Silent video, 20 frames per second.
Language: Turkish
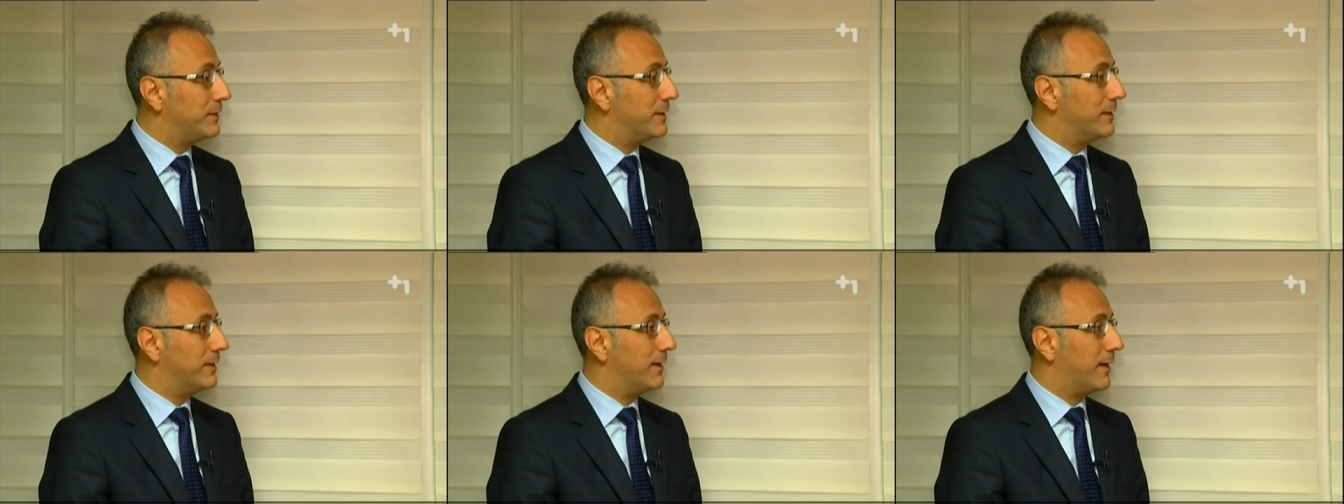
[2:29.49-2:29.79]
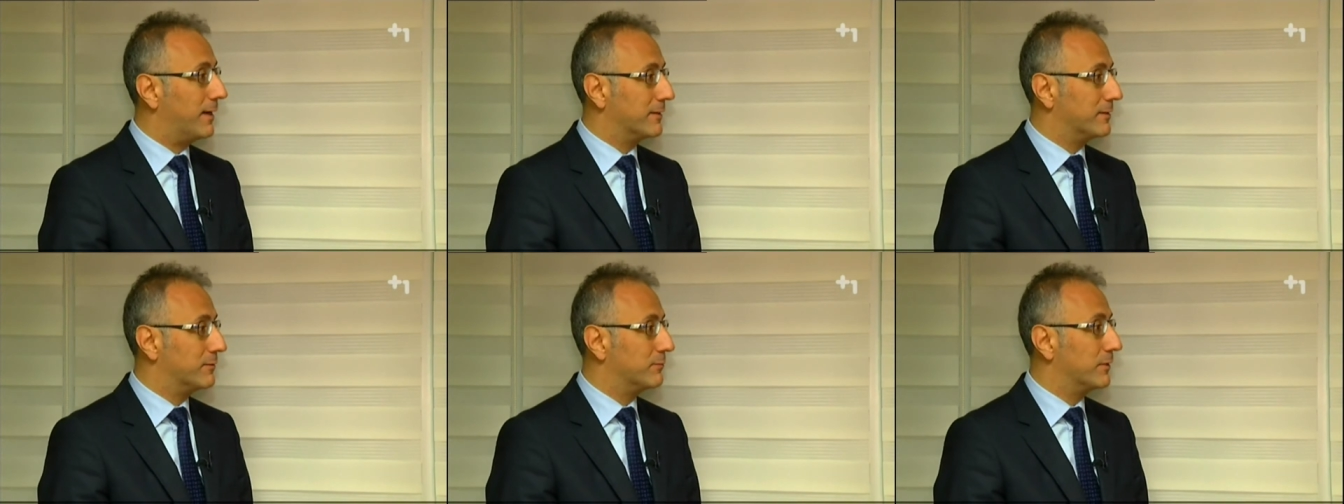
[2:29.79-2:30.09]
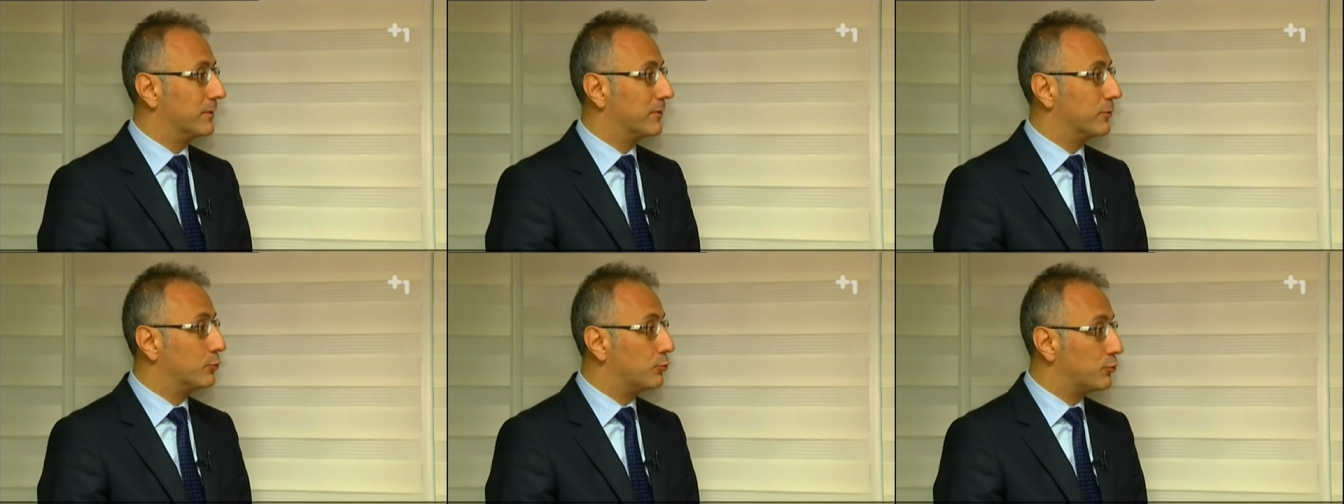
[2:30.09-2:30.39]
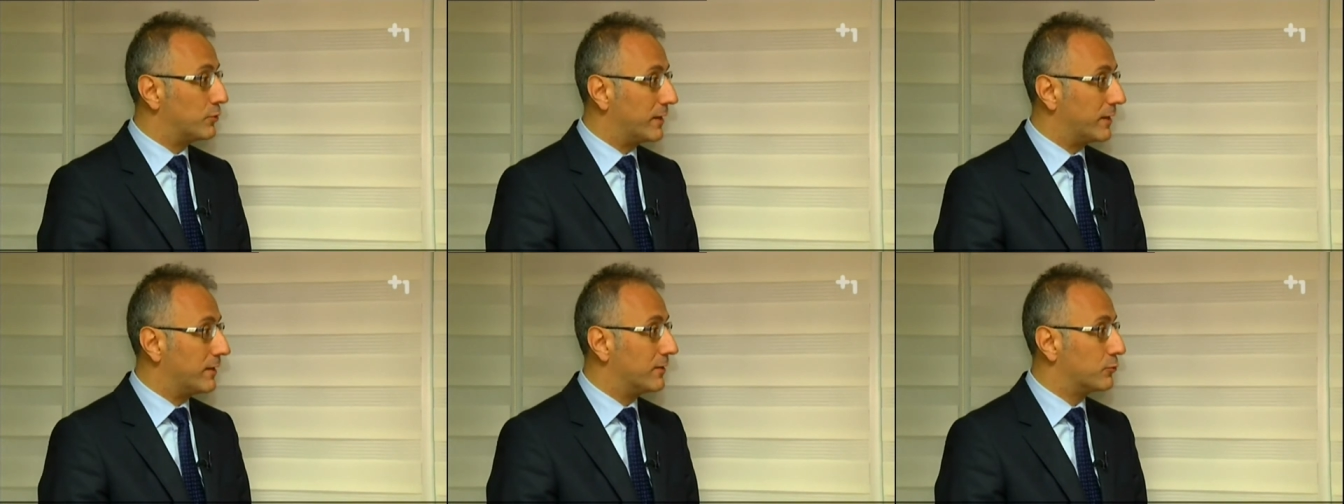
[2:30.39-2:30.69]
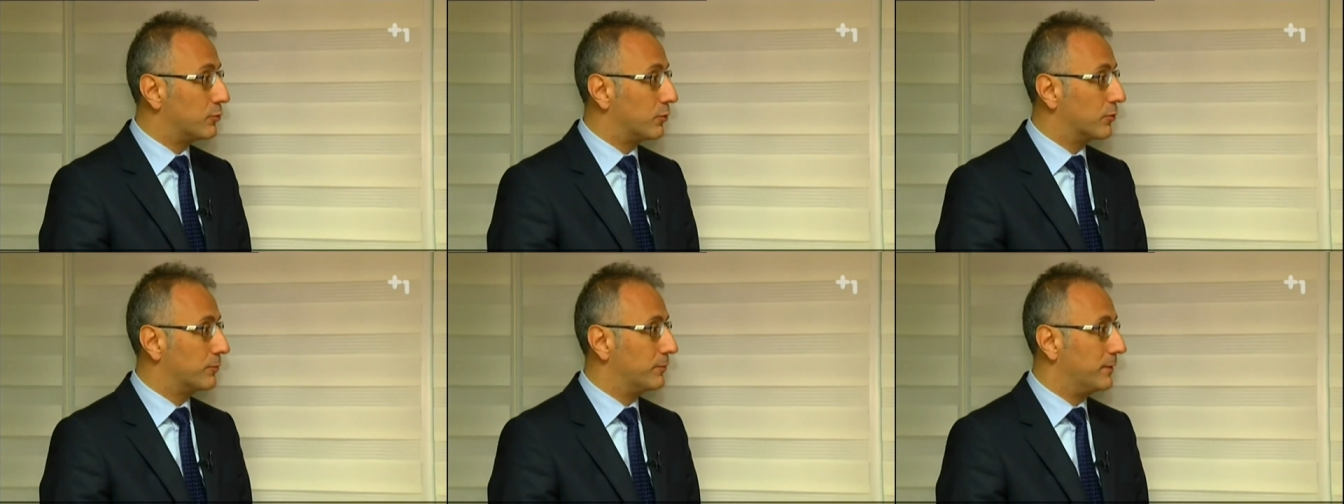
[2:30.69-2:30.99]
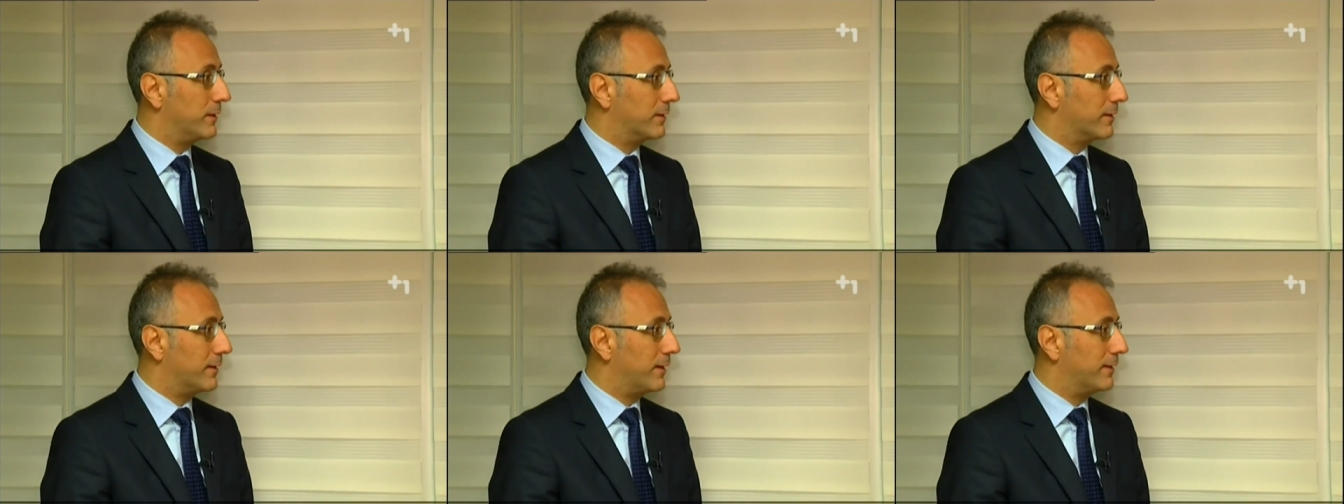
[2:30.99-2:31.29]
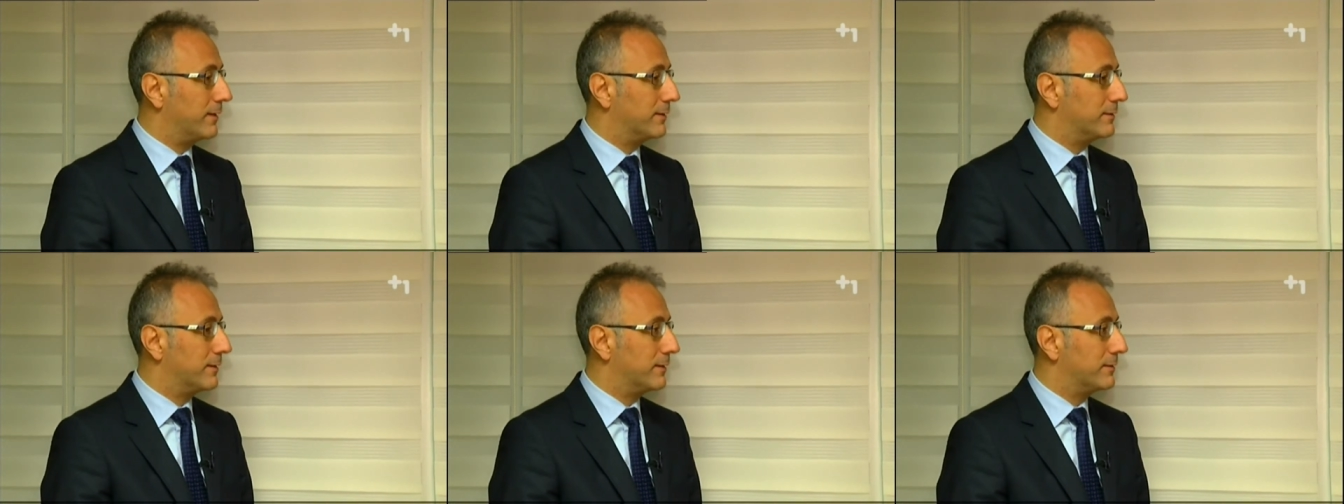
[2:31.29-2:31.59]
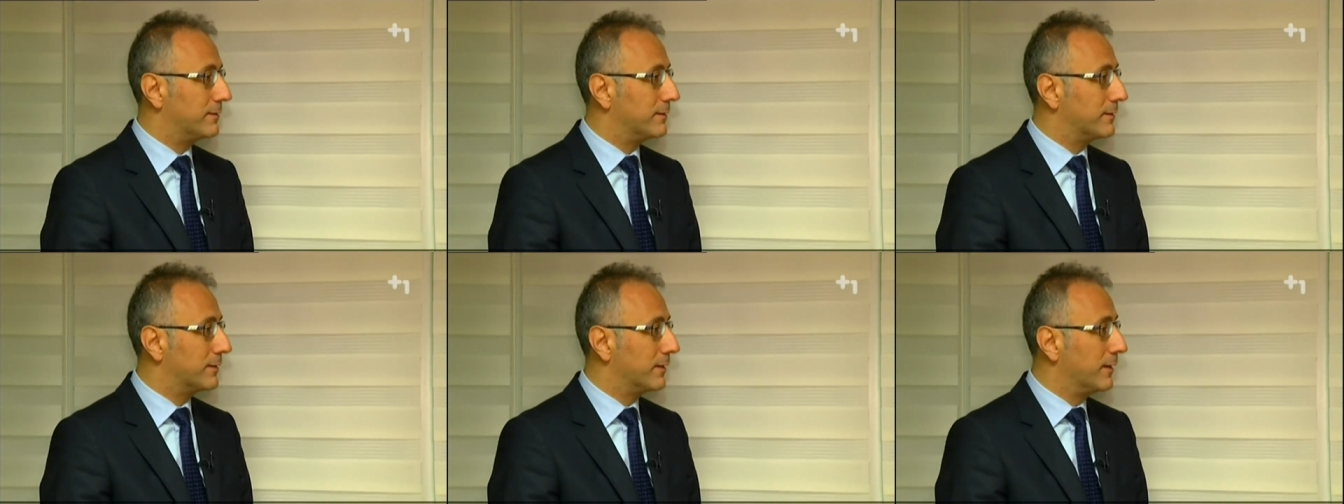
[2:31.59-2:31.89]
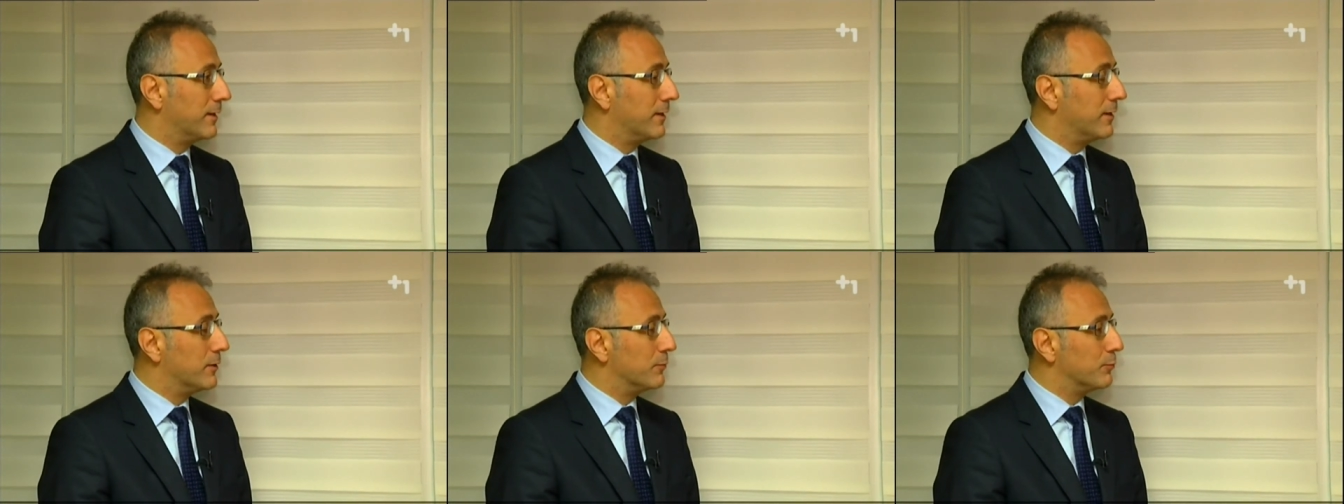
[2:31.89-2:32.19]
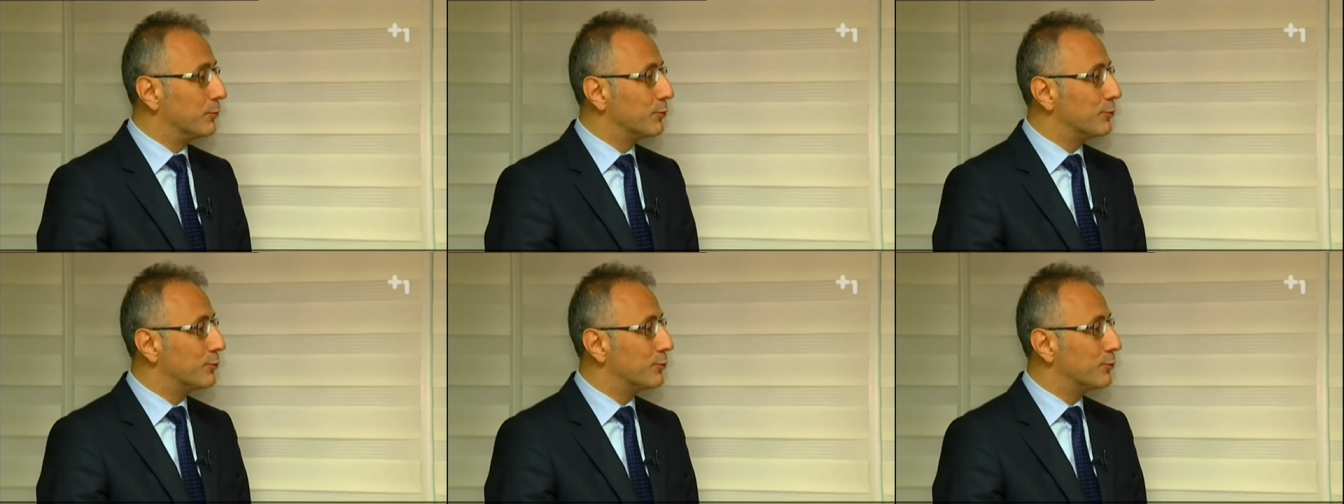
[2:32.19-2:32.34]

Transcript: tıbbi yardımları düzene sokmaya gayret ettik.